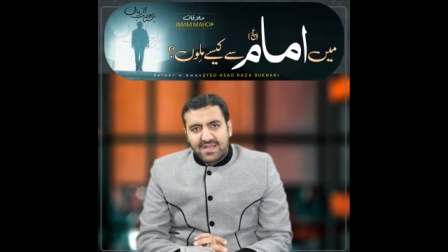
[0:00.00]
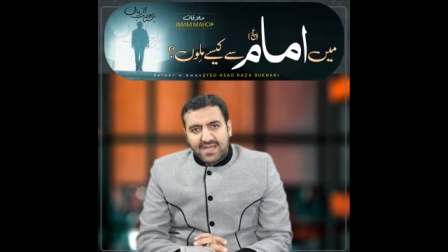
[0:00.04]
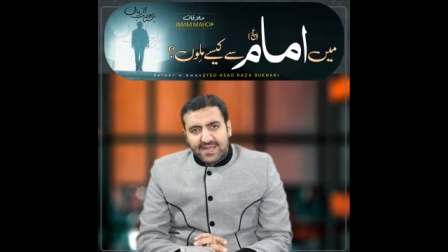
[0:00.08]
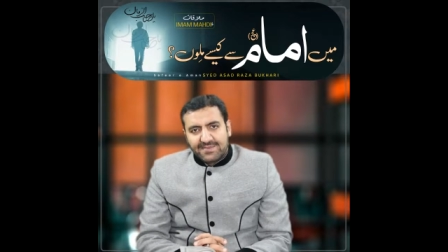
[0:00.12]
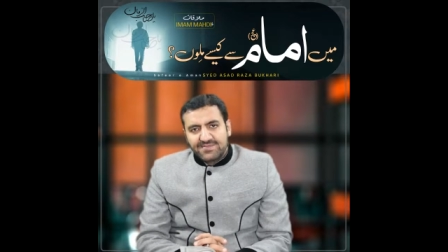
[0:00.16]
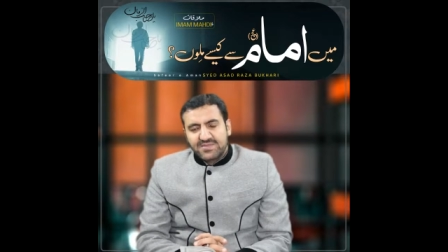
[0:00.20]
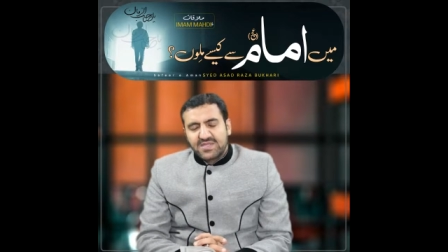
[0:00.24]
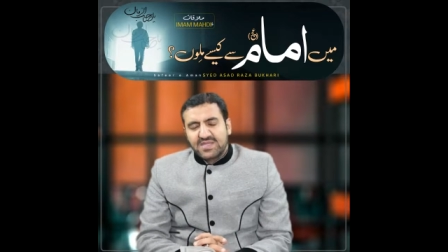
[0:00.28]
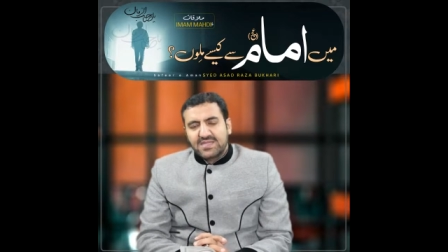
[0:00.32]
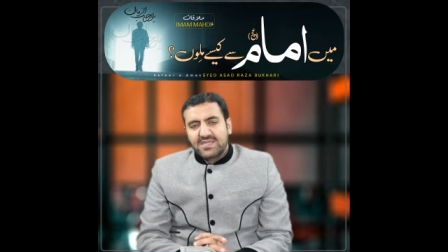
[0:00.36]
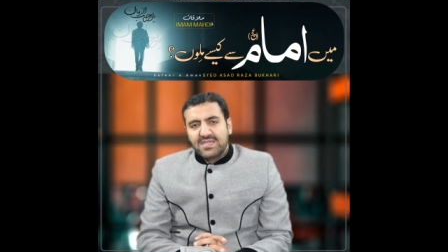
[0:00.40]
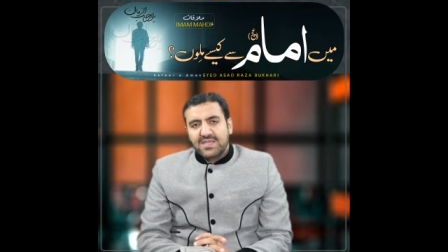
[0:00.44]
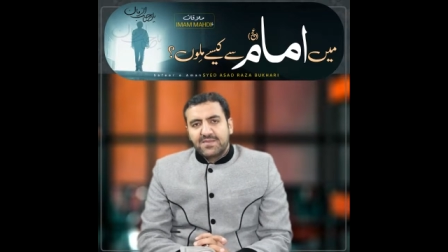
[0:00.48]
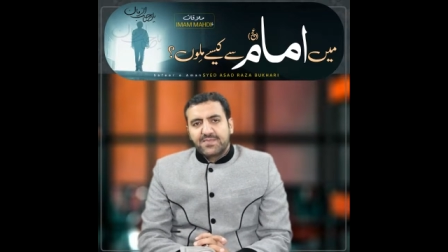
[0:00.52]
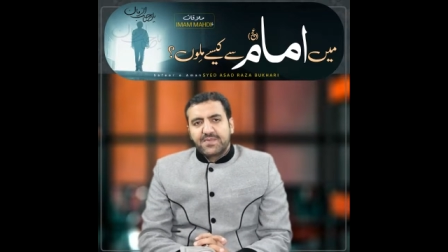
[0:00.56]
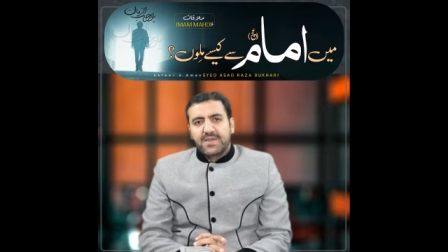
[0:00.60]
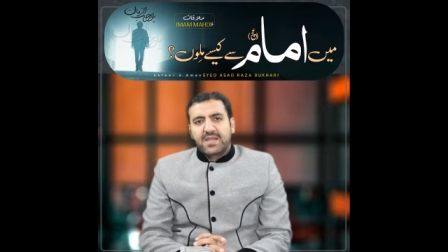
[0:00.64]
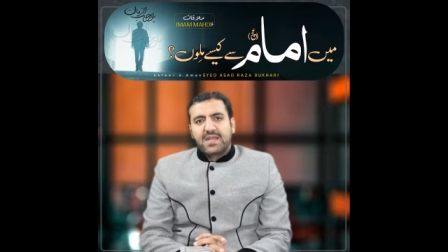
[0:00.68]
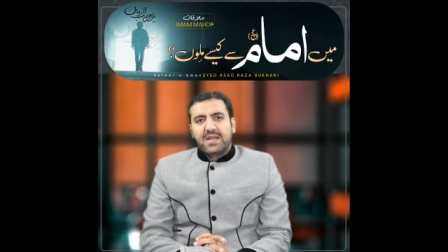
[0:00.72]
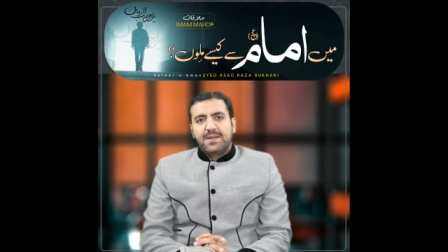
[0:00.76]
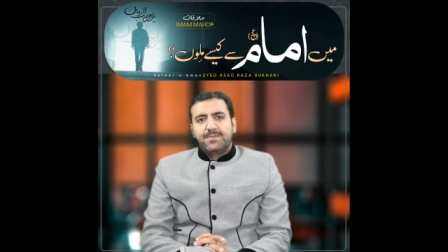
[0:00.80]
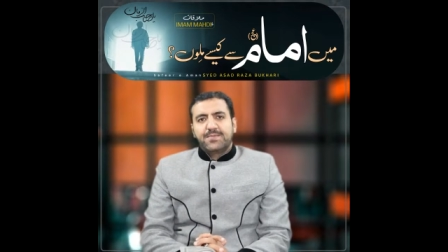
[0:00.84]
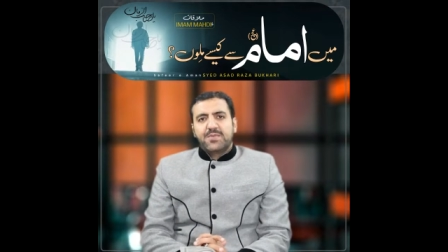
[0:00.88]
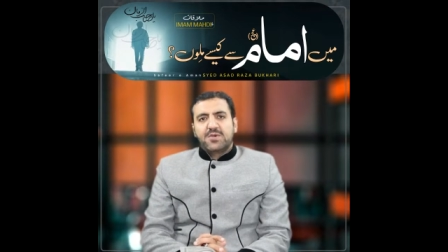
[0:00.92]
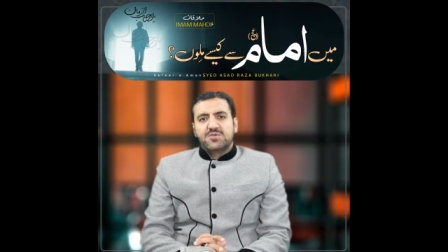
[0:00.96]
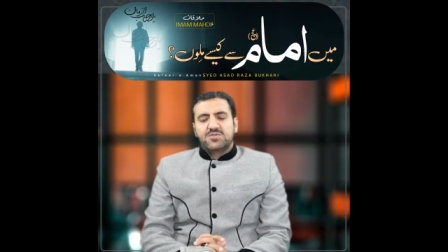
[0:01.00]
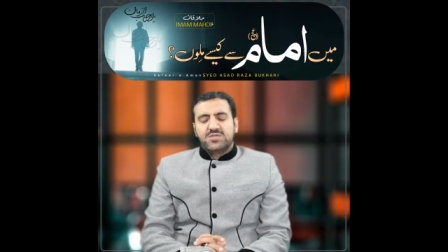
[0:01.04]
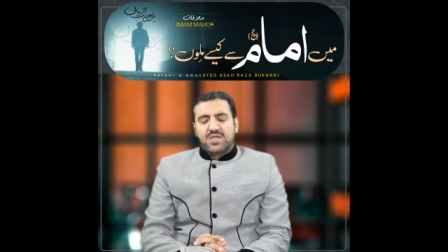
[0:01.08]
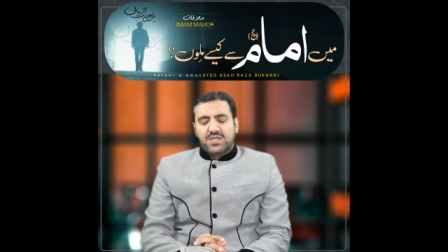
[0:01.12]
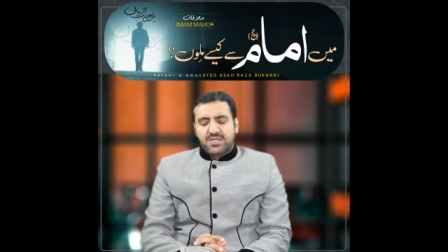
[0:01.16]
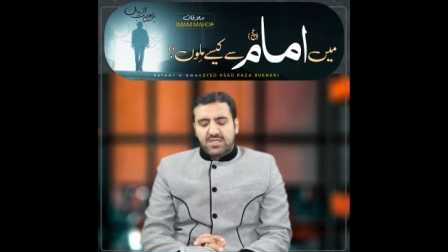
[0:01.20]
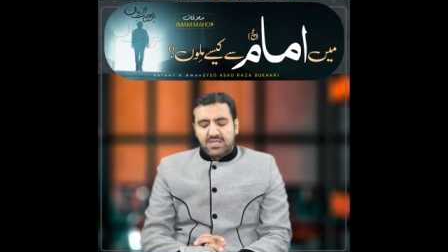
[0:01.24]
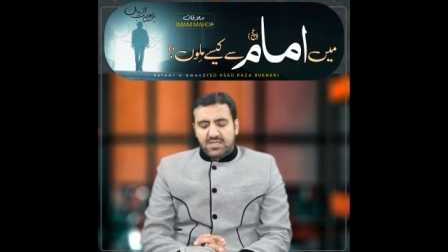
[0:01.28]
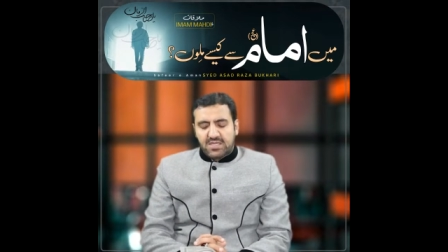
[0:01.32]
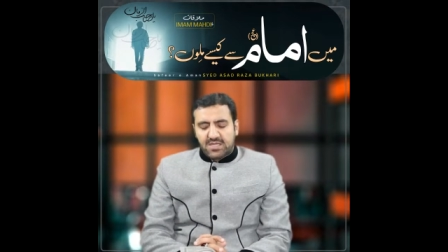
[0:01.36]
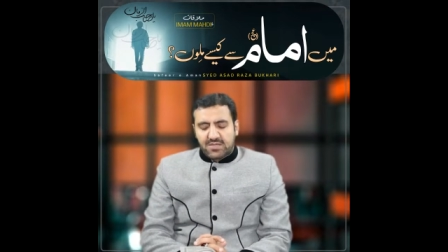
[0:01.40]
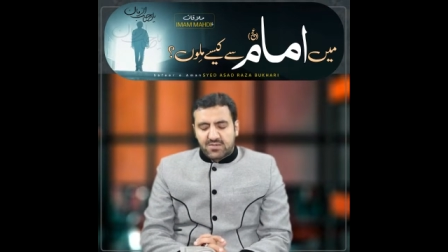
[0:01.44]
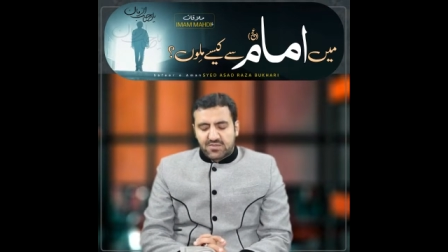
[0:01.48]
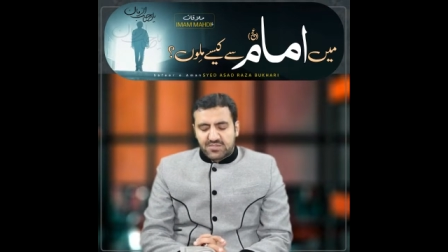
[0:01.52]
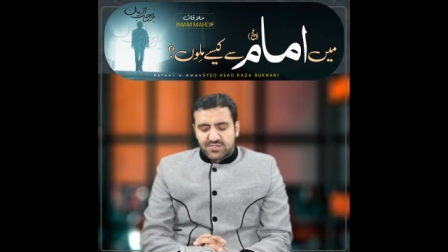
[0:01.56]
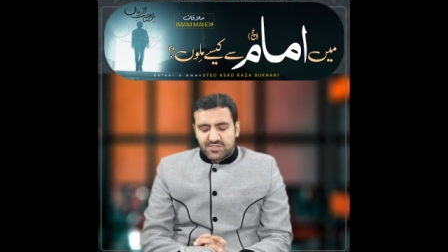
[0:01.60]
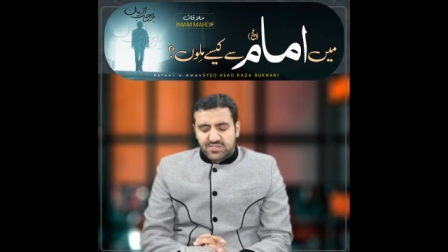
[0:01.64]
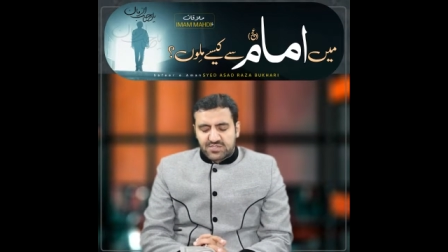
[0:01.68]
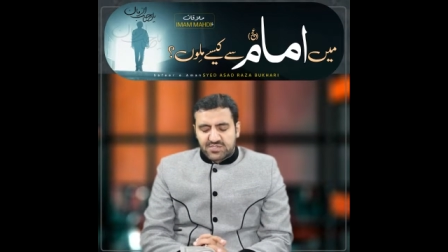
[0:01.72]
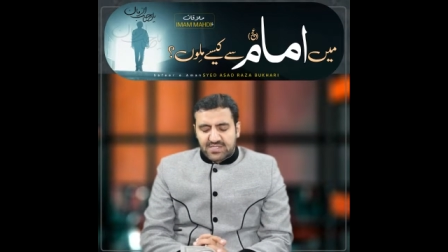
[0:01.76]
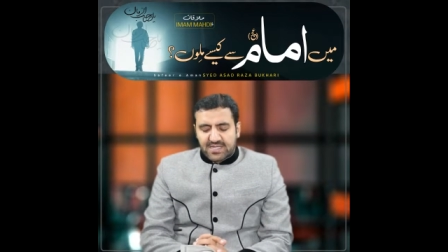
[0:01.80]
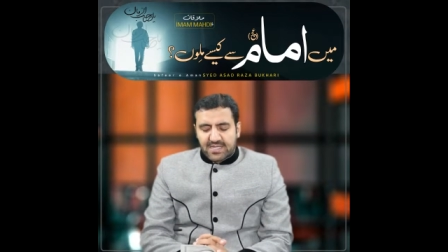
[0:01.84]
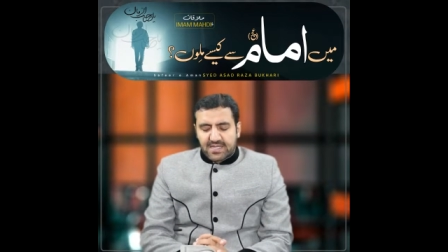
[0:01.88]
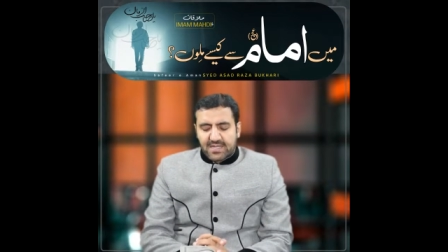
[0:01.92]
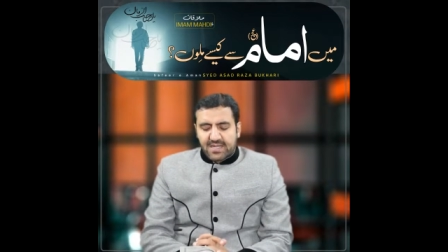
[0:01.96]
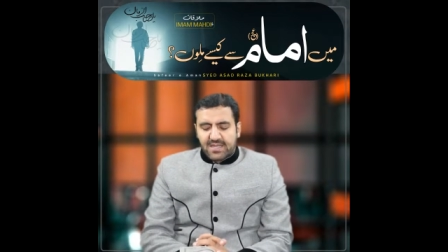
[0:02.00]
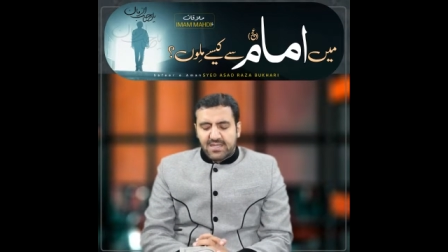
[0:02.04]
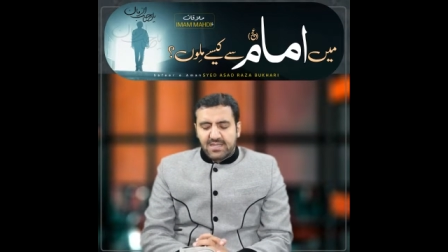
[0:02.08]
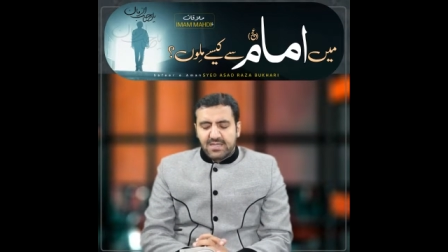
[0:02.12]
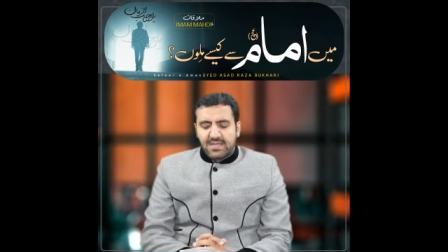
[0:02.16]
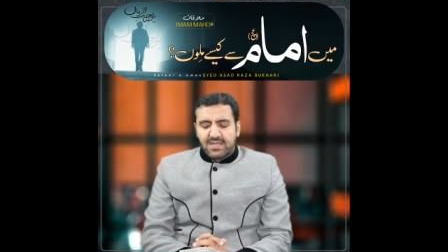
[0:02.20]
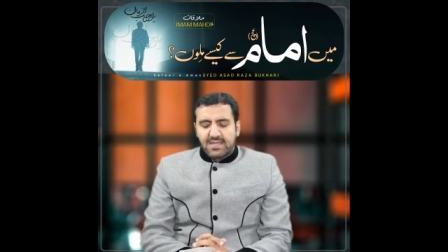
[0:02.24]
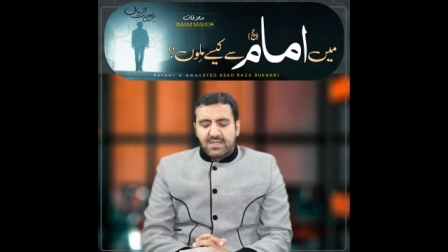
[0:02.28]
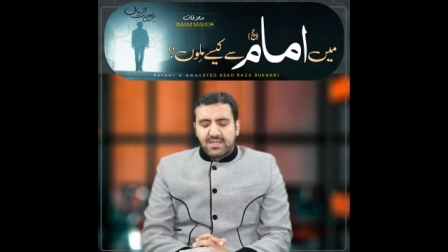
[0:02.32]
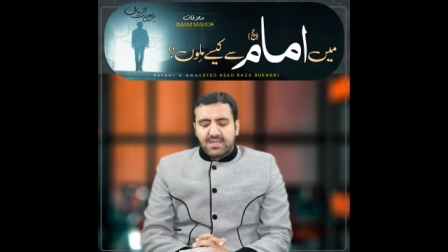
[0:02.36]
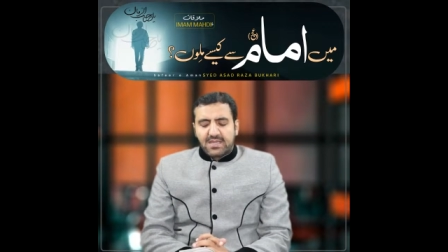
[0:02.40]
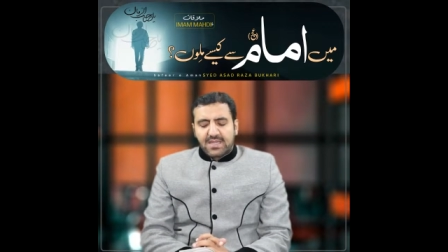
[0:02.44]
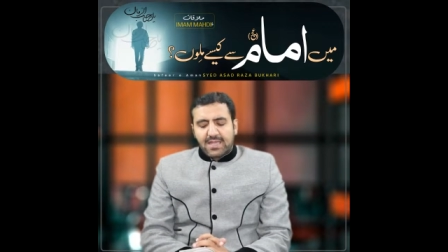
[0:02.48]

हम तक ये पैगाम पहुंचाने की कोशिश कर रहे हैं